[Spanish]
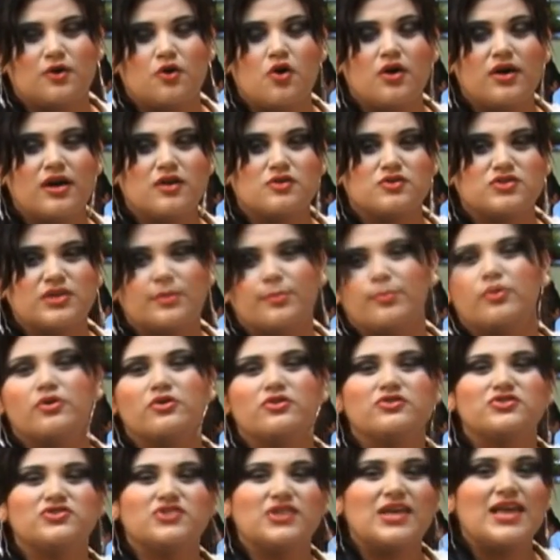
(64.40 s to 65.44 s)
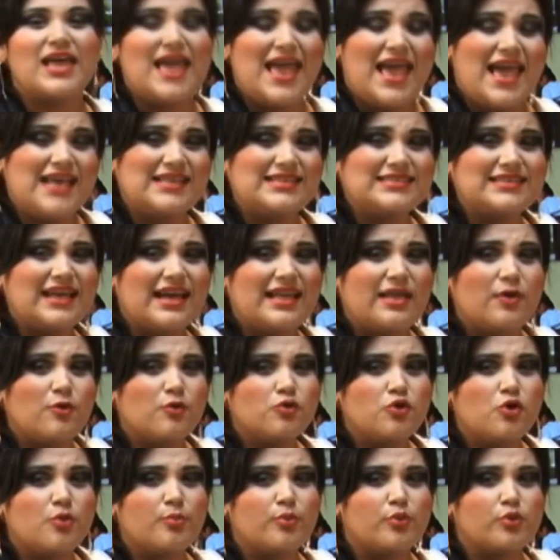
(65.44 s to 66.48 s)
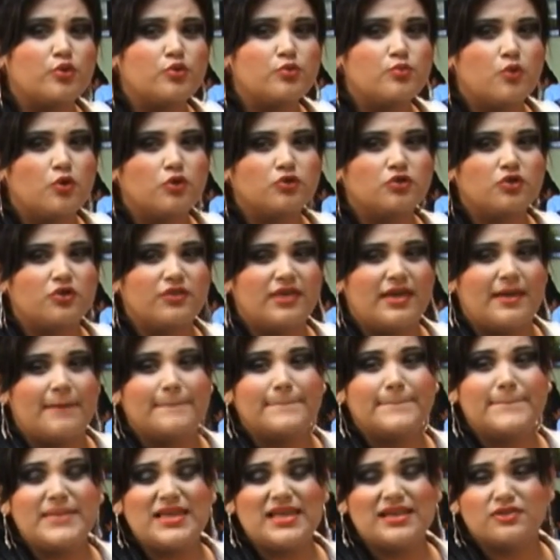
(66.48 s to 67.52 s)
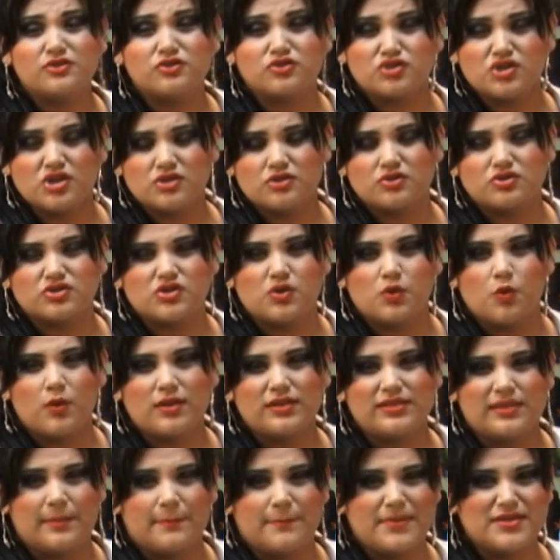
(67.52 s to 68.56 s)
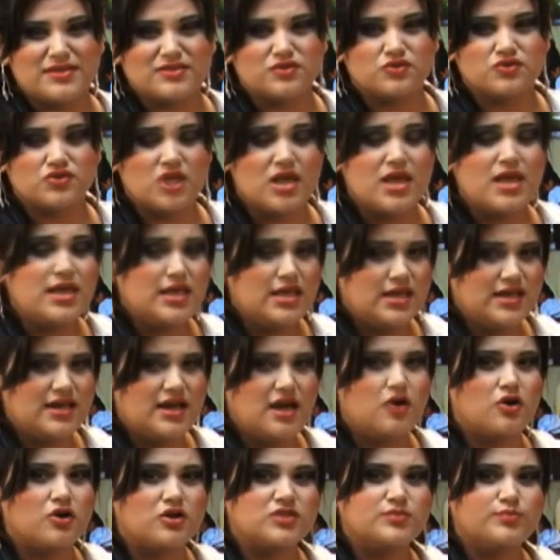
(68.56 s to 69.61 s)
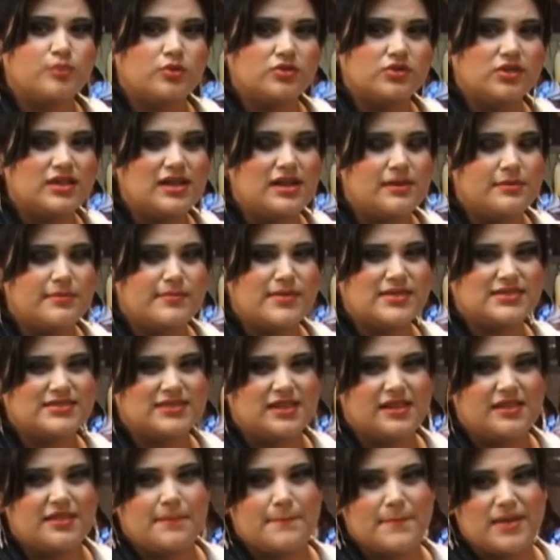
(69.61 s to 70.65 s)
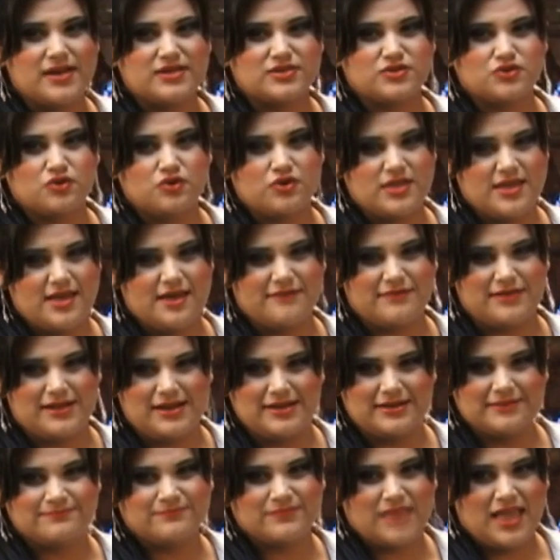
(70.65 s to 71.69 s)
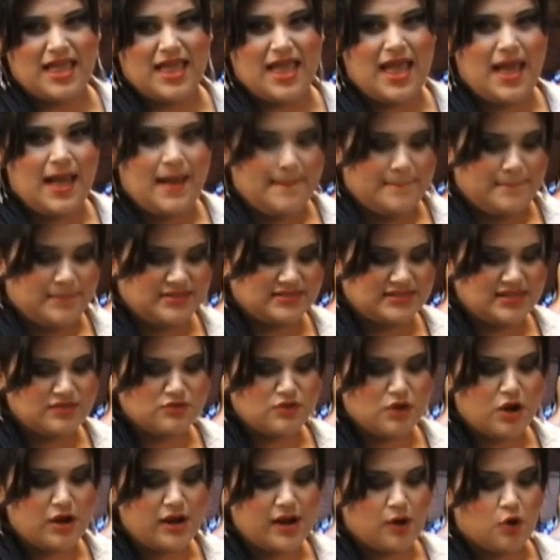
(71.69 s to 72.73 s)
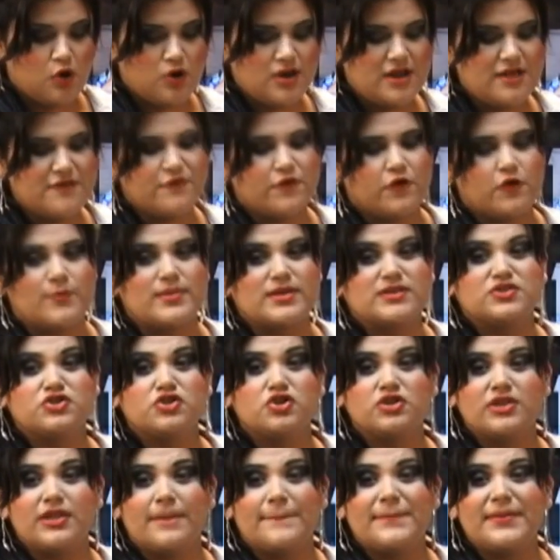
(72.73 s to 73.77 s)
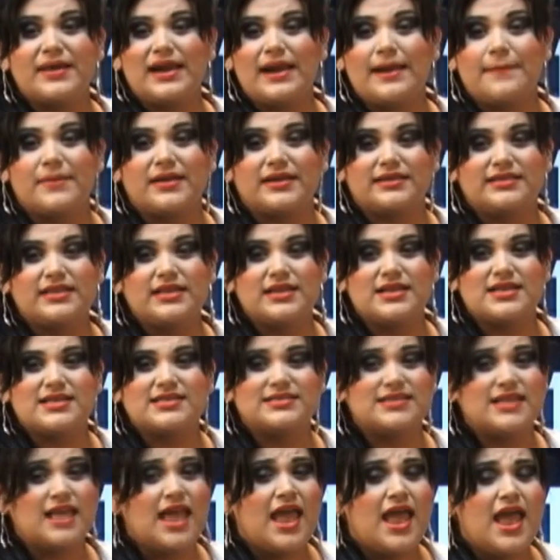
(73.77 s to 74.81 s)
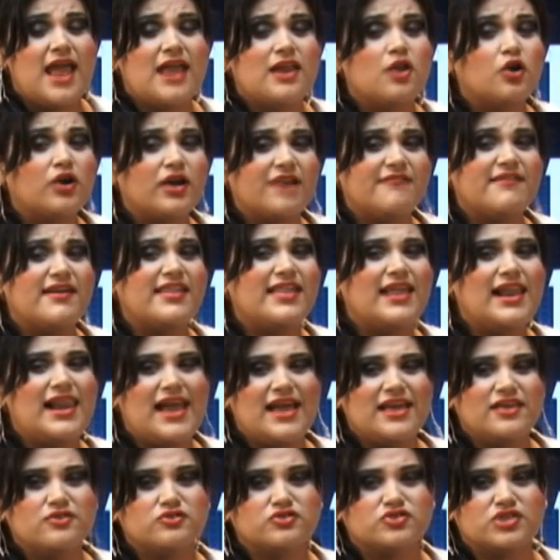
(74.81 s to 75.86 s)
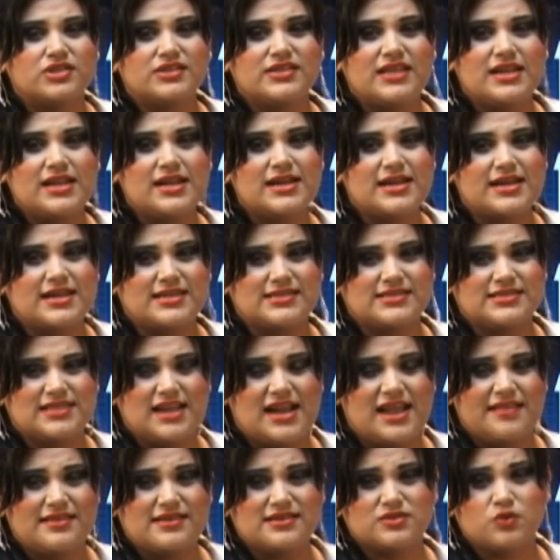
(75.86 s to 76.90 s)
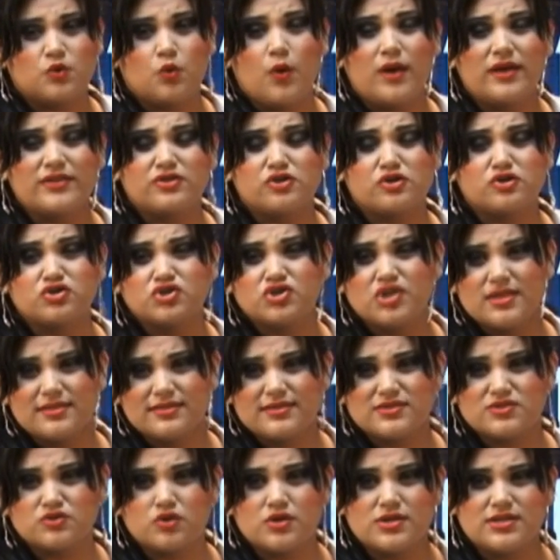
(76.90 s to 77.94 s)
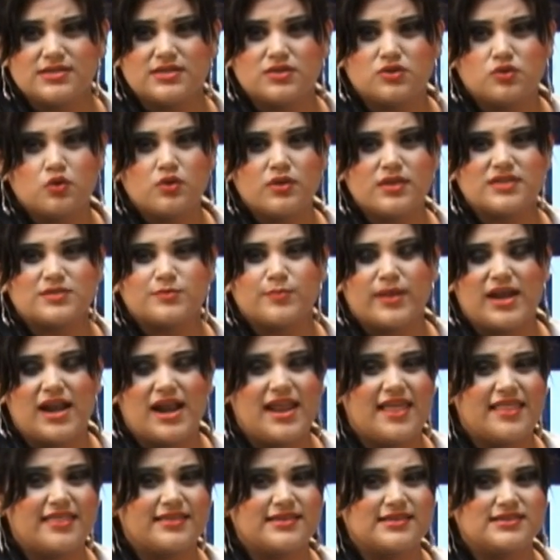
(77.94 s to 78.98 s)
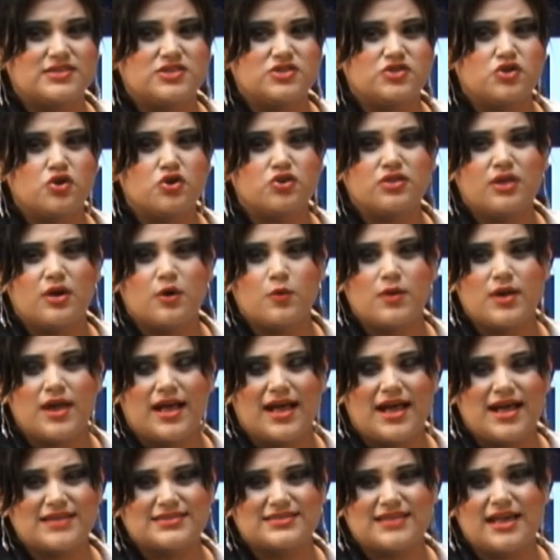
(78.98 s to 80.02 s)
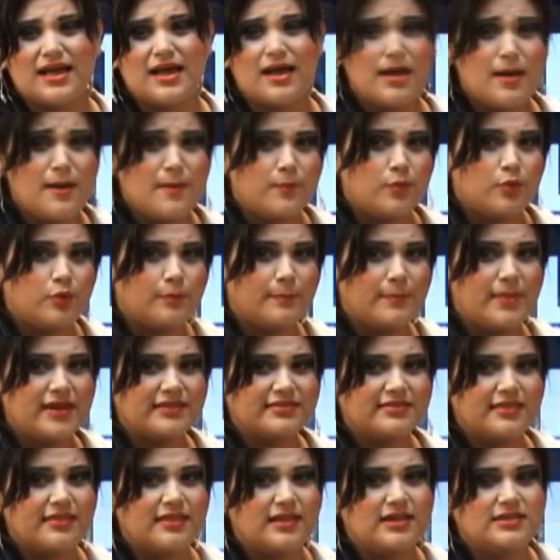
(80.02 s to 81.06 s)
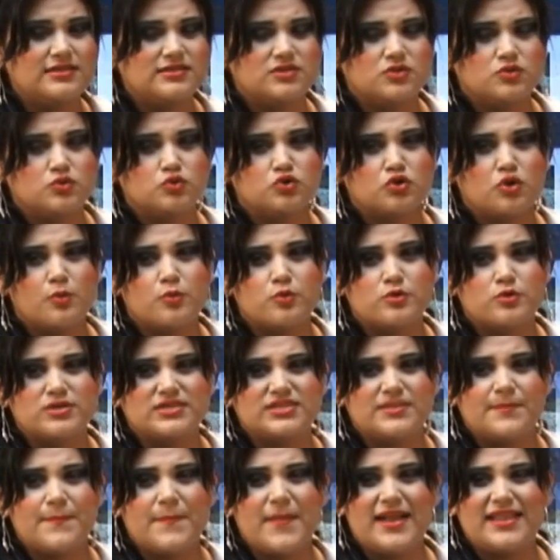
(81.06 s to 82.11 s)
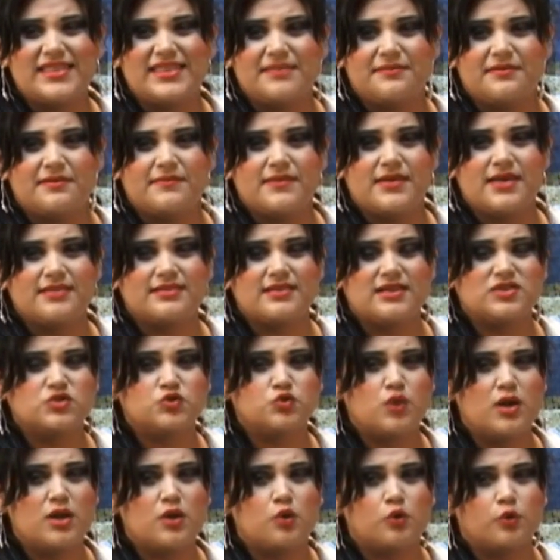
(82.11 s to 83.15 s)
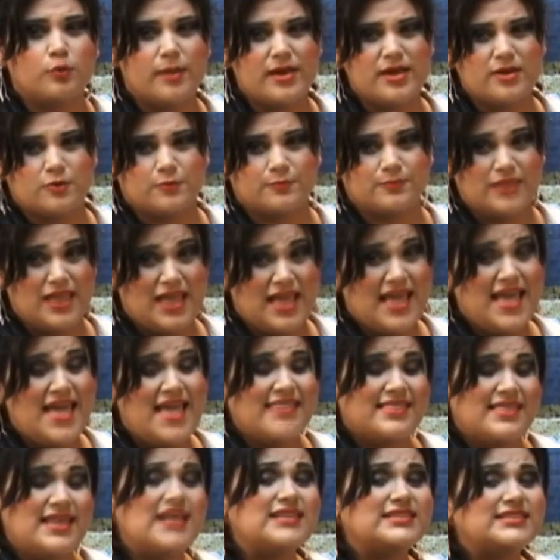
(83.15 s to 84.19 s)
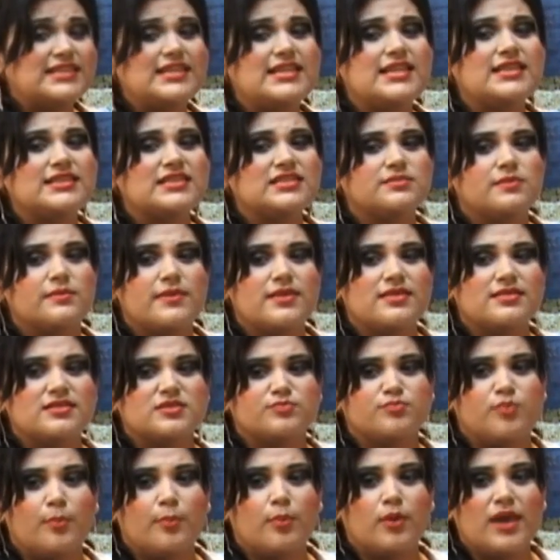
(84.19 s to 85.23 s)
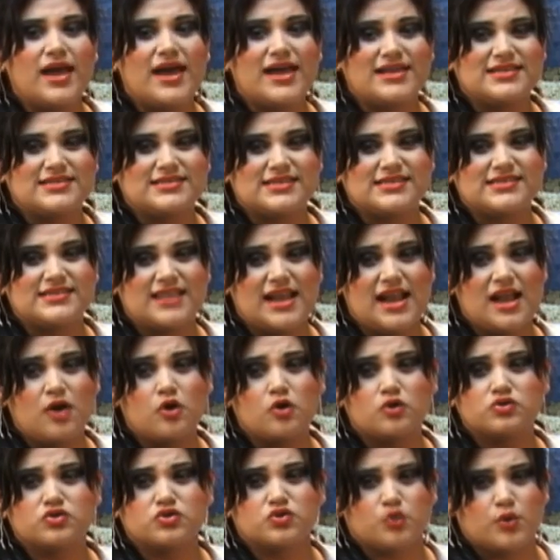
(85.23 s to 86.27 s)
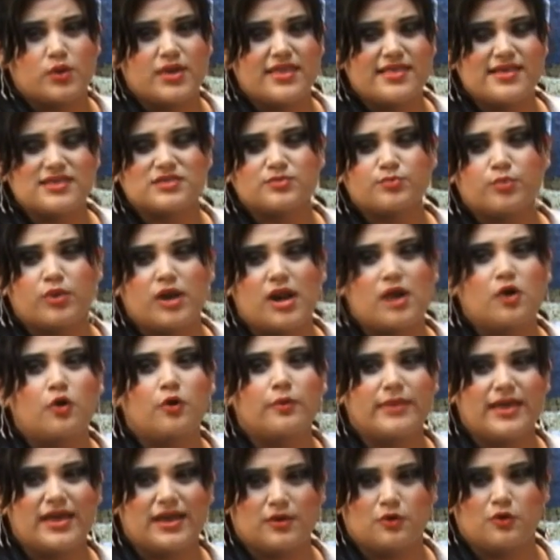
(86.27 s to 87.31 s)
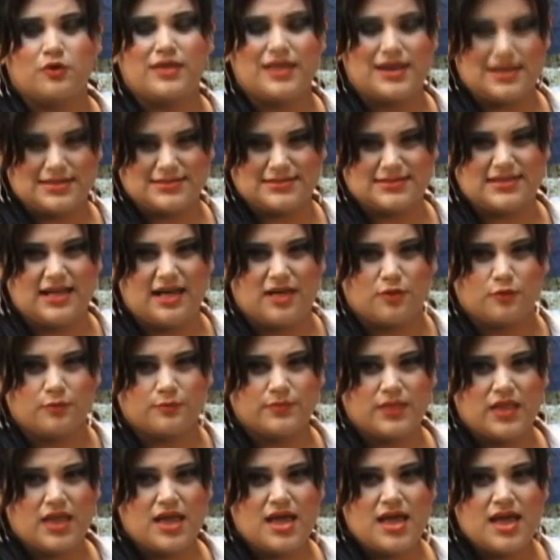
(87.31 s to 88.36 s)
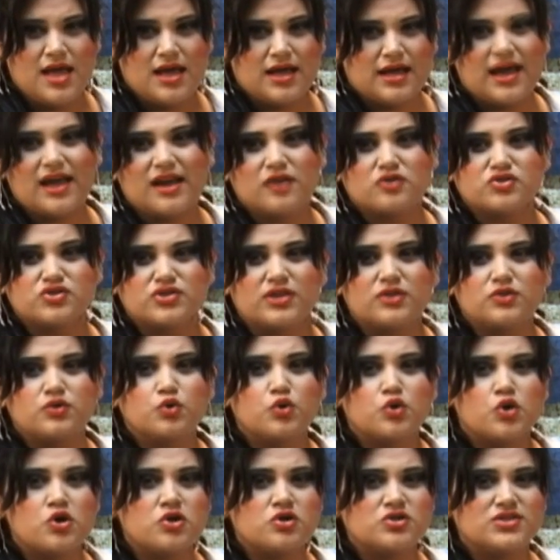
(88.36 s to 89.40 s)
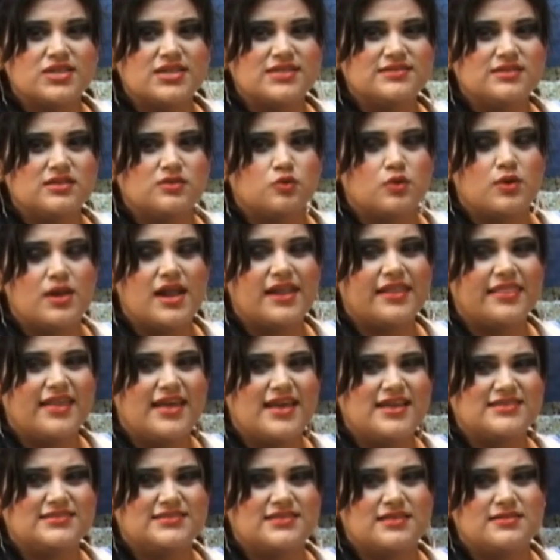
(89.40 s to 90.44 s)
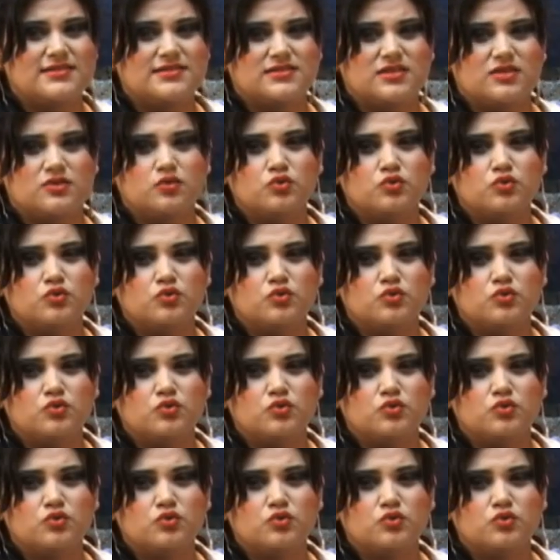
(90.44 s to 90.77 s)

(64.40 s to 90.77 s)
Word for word: destacó que los apoyos es cada uno por un monto de 1.250 pesos y que corresponden al bimestre de marzo y abril. Pasando ahora con la información de Perla Martínez, en lo que va del año se tienen registradas 400 solicitudes para la adquisición de una casa por parte del Instituto Municipal de Vivienda y Suelo Urbano, de las 500 viviendas populares que serán construidas por el gobierno del estado. Carlos Cantú Rosas, titular de este